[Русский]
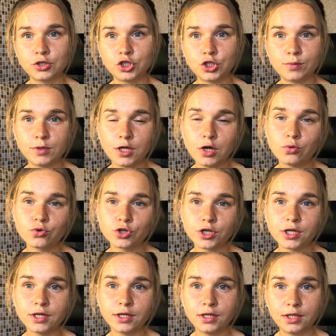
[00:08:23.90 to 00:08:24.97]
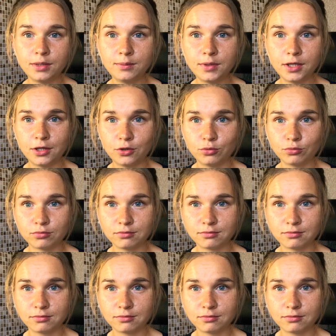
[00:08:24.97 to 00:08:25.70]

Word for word: чем я уже имею?